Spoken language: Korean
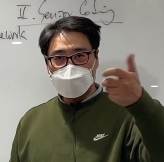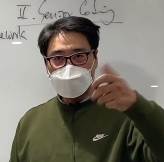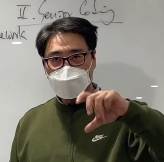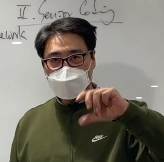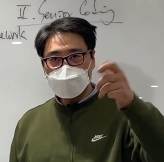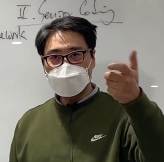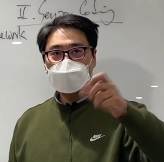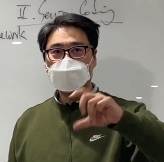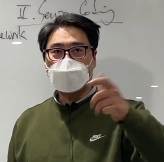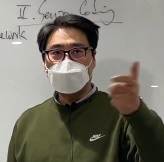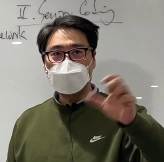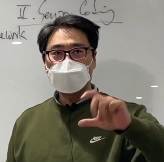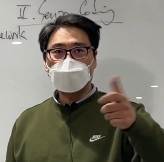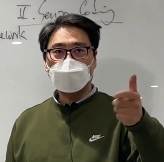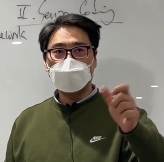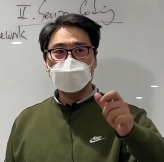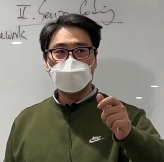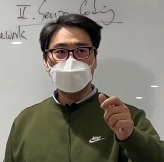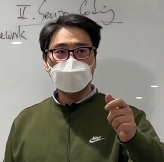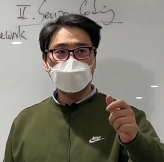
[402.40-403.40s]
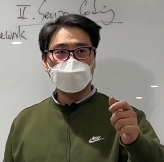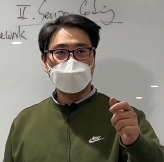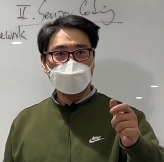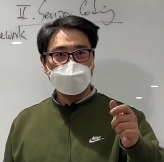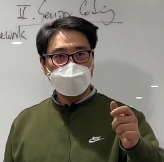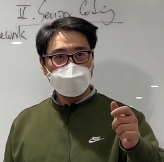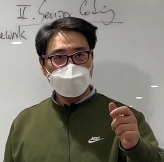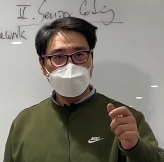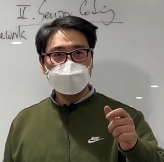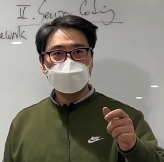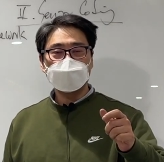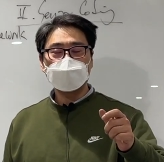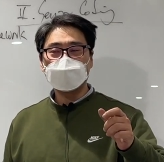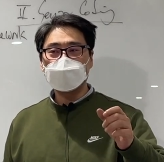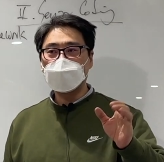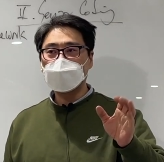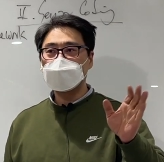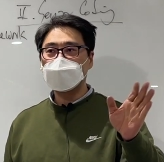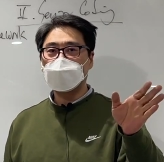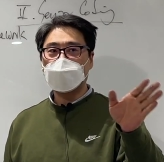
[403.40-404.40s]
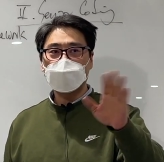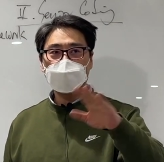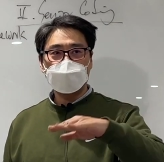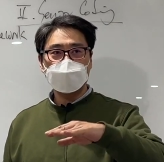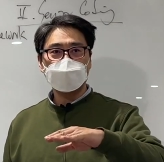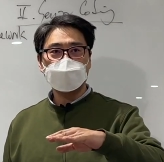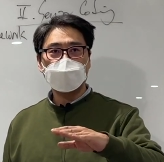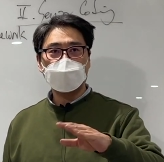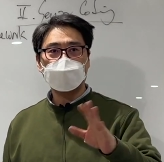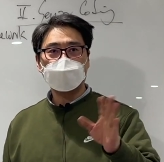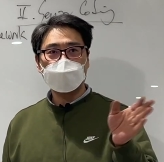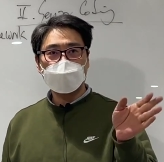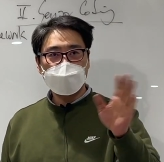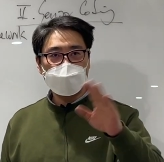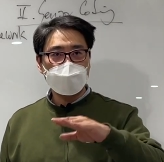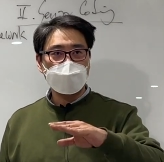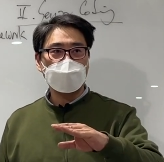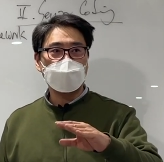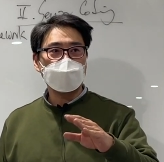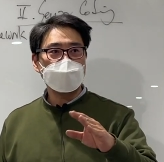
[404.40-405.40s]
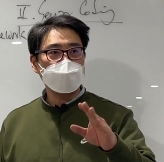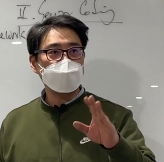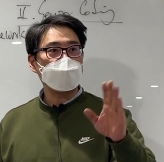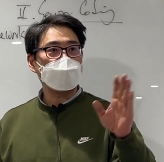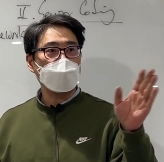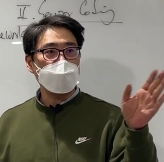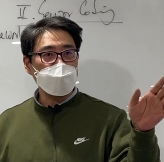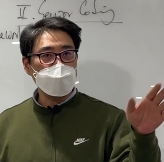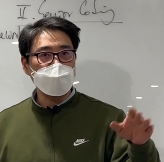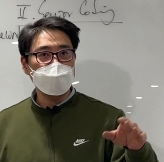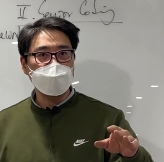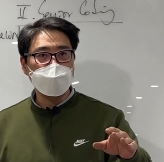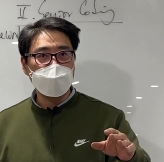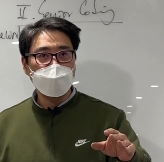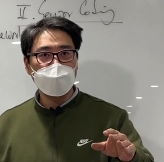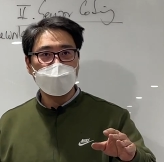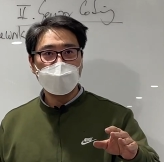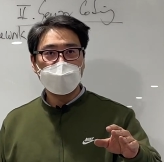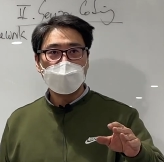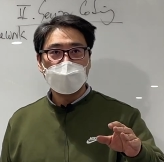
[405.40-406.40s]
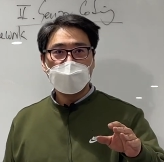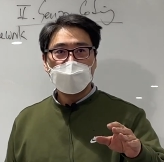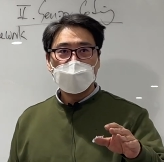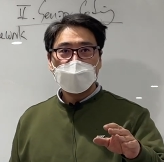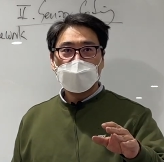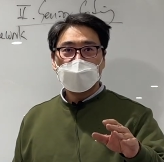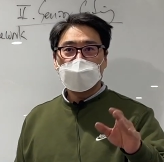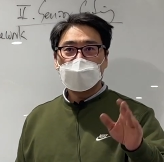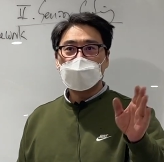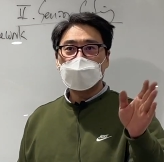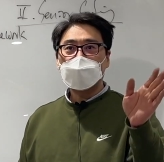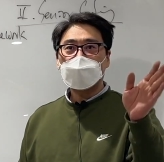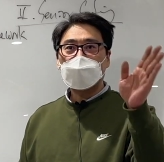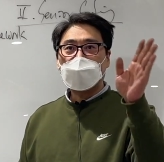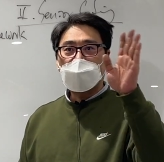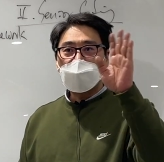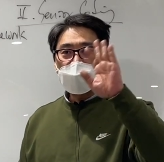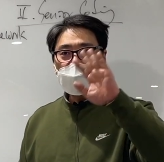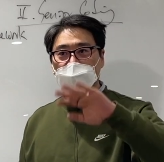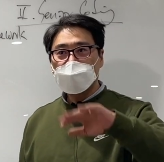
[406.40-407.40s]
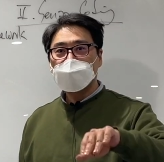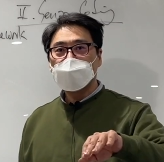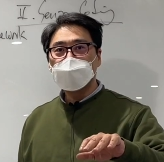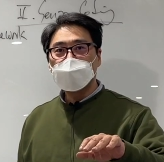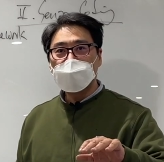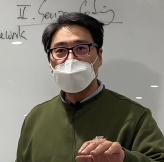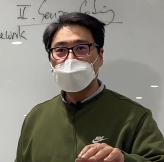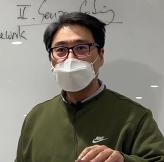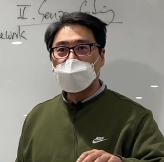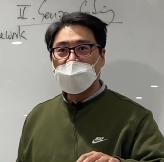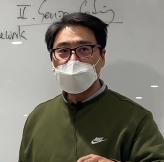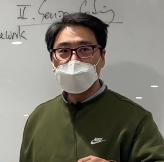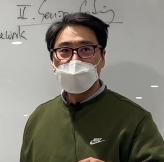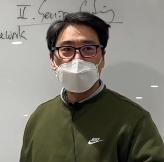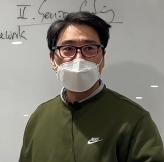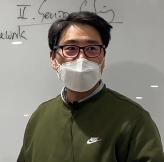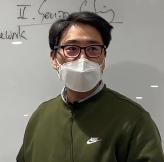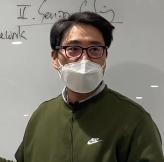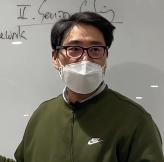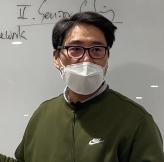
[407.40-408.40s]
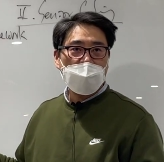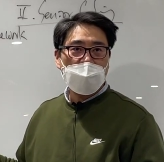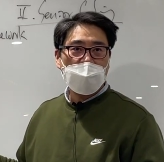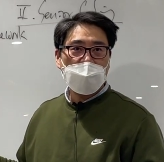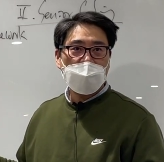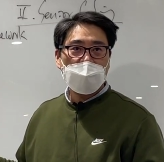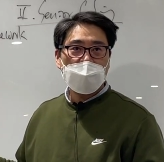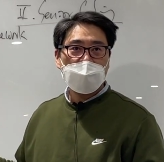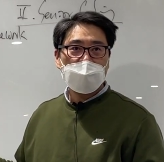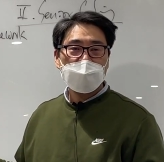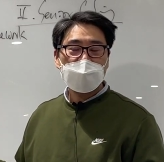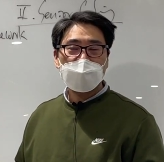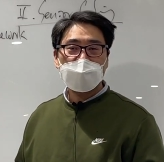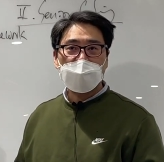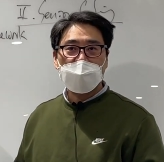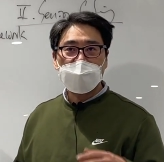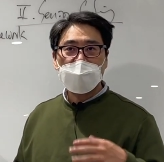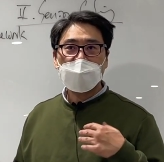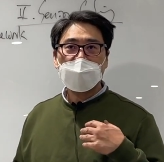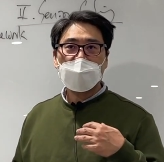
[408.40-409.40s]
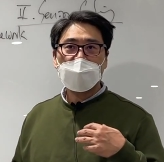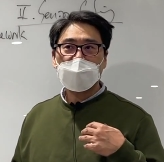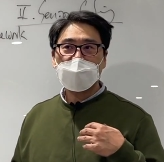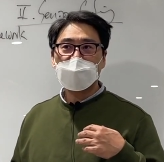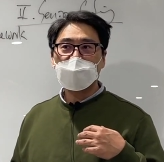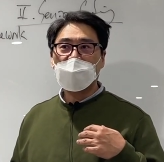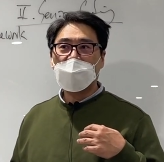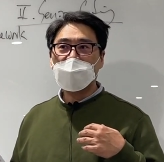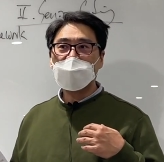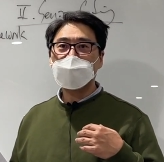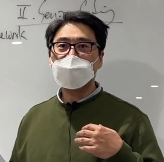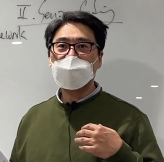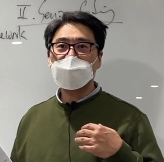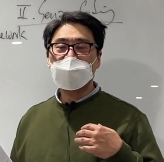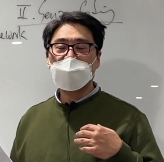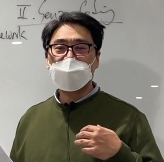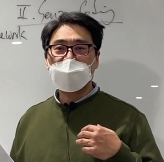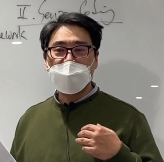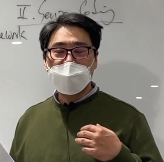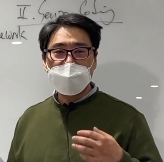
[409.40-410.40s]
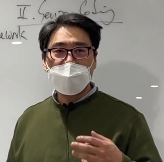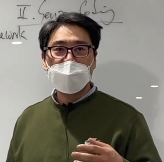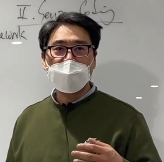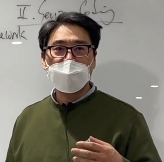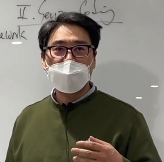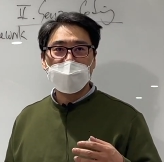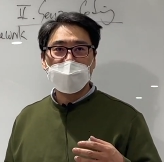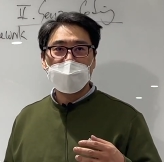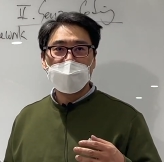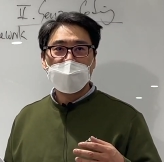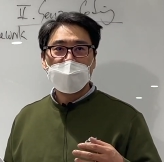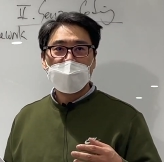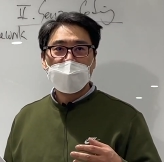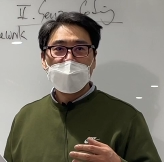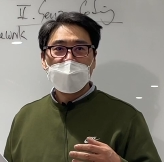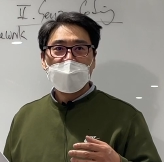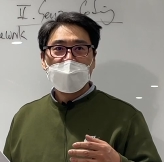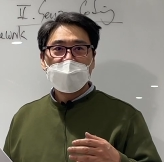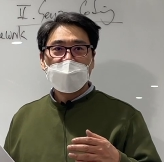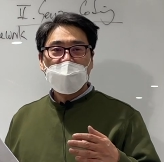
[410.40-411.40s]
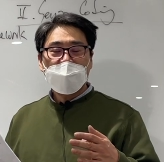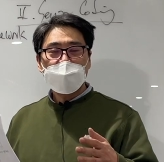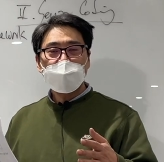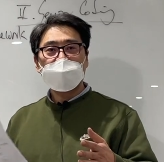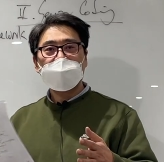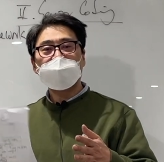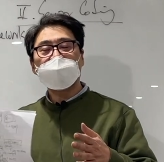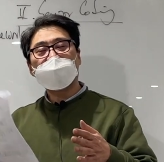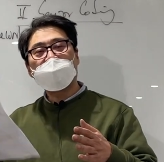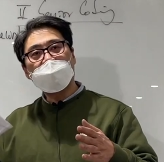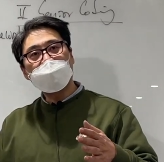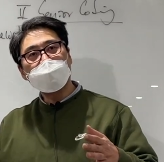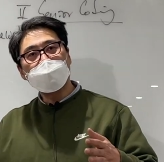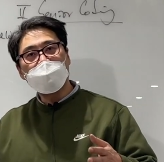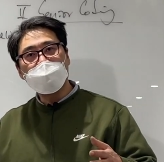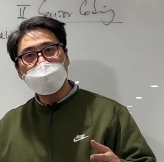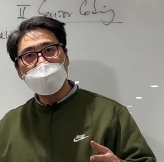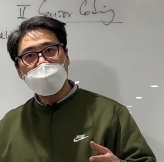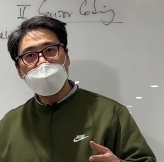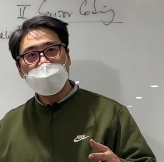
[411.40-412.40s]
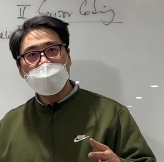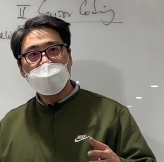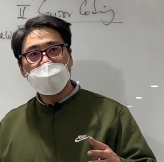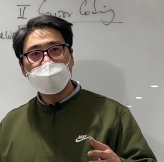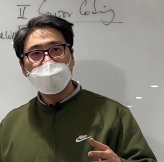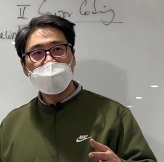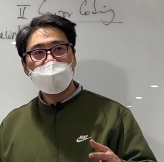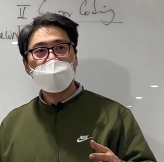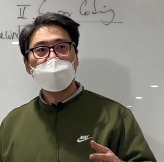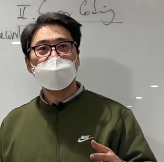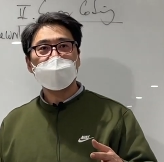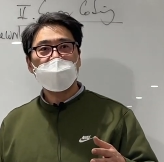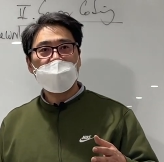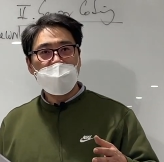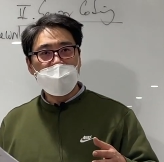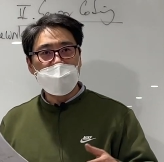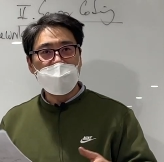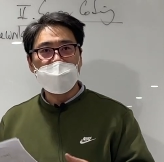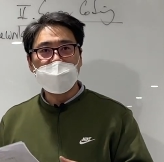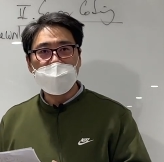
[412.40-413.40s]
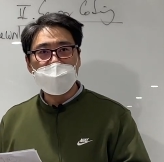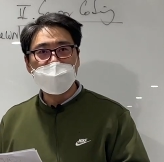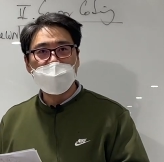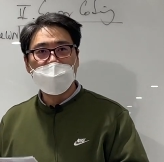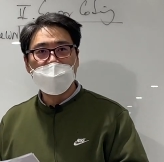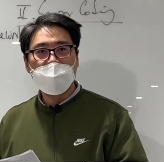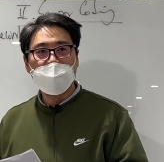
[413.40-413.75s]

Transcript: 성능이 나오게 하려면 결국 리액트 네이티브나 플러터나 이런 걸 가야 되죠. 그걸 안 가기 위한 방법입니다. 그래서 제 생각에는 하이브리드가 대세예요. 하이브리드 다음은 뭐죠? 피더블유에이가 대세죠.